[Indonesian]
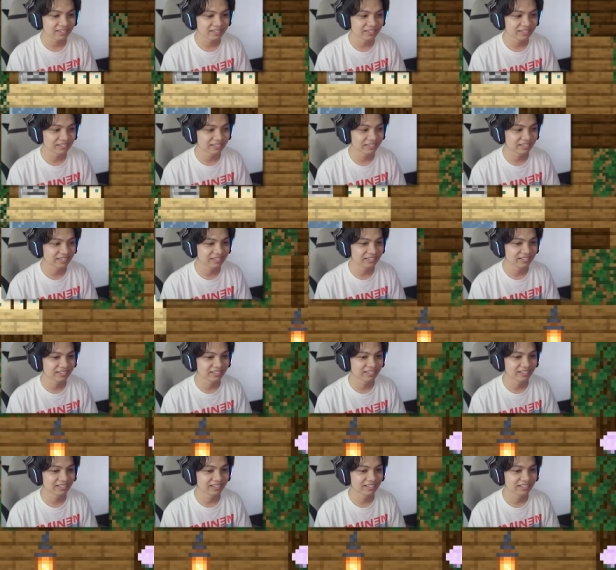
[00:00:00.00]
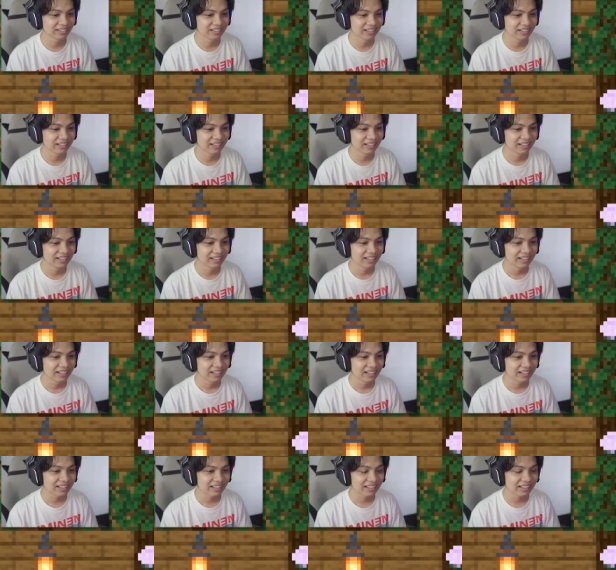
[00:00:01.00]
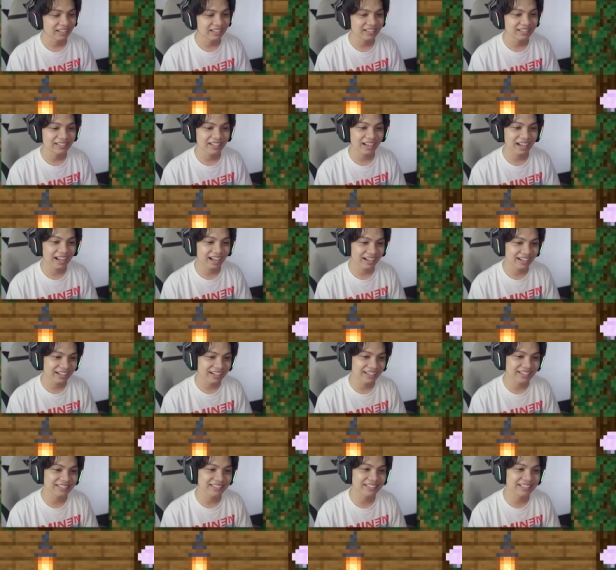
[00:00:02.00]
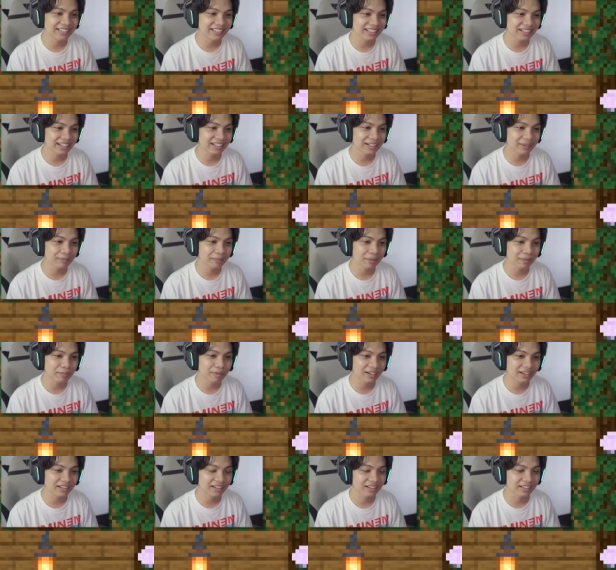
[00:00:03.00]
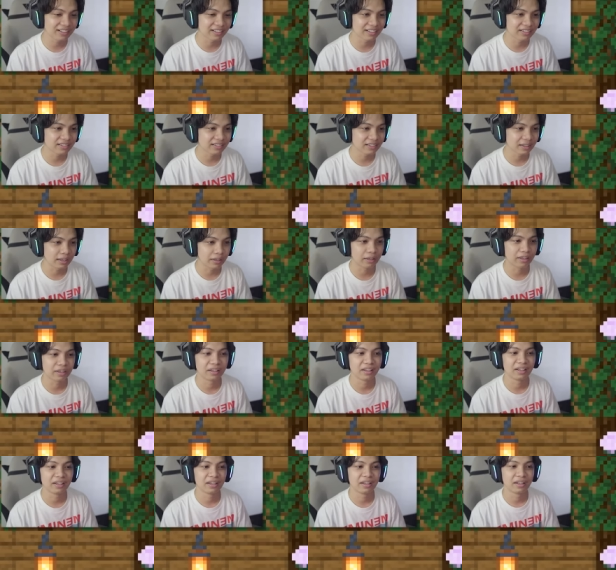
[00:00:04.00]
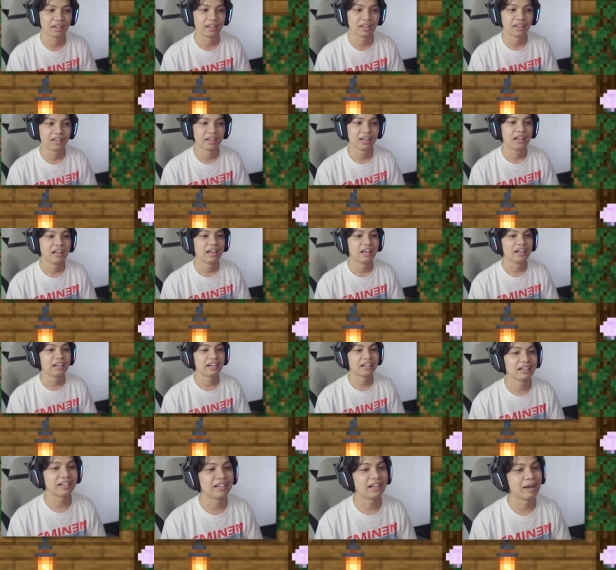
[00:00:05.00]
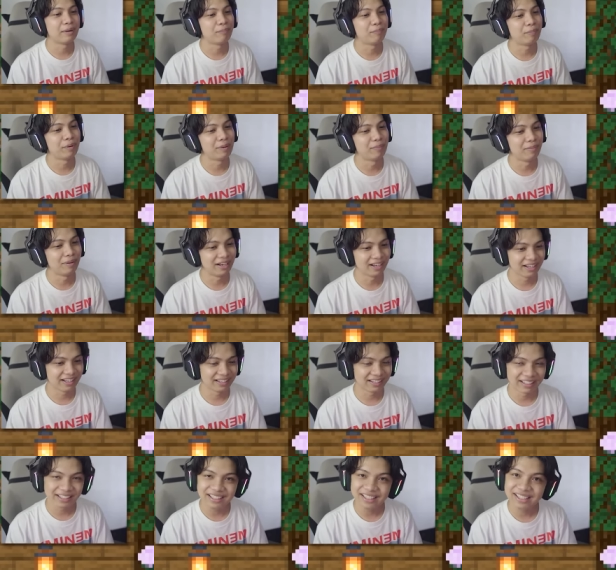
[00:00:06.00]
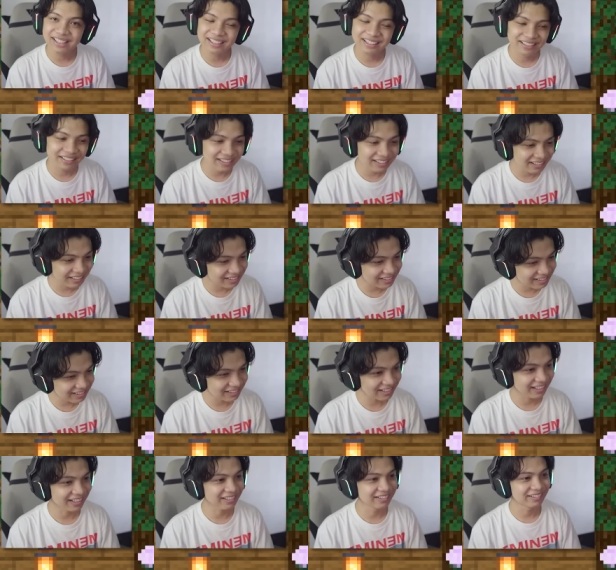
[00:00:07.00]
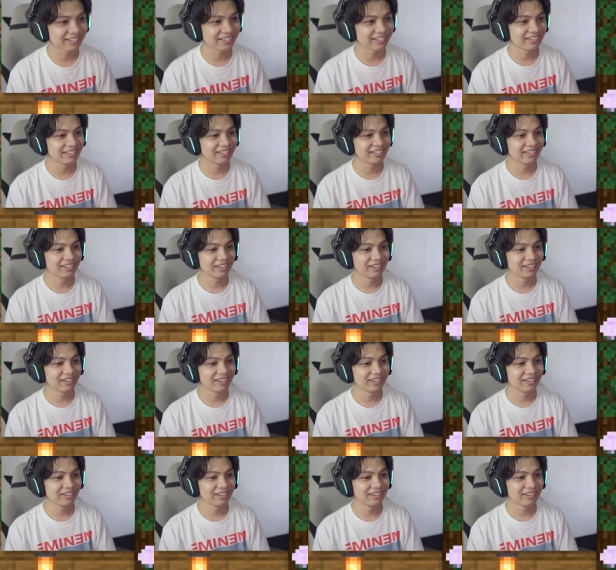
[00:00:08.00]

Hmm. Kayaknya agak sedikit ada yang berbeda nih guys. Eh, kenapa malah lengket grace-nya gitu loh?